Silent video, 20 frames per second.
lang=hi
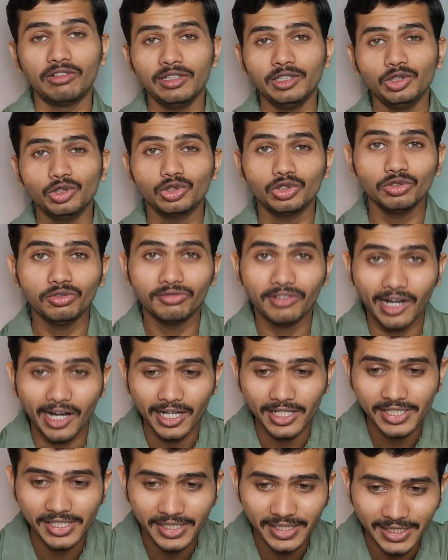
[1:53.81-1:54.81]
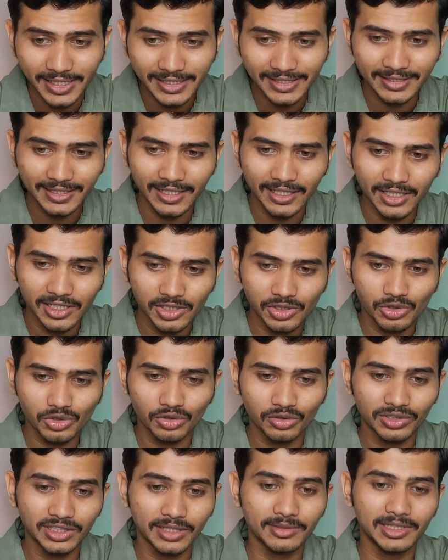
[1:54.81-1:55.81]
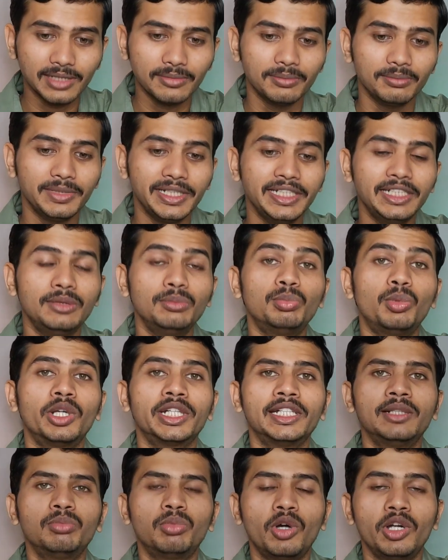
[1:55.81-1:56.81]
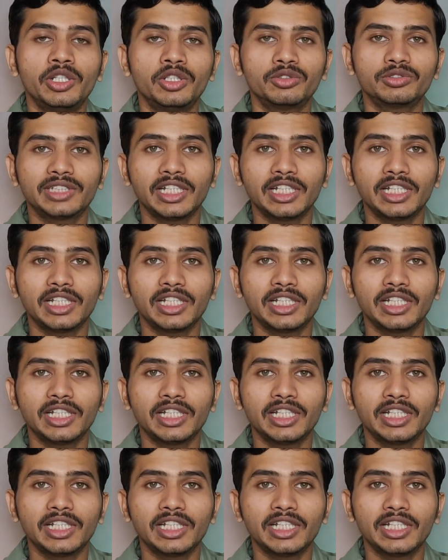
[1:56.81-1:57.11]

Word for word: वही दोस्तों वॉचेस का जो सबसे मेन इंपॉर्टेंट पॉइंट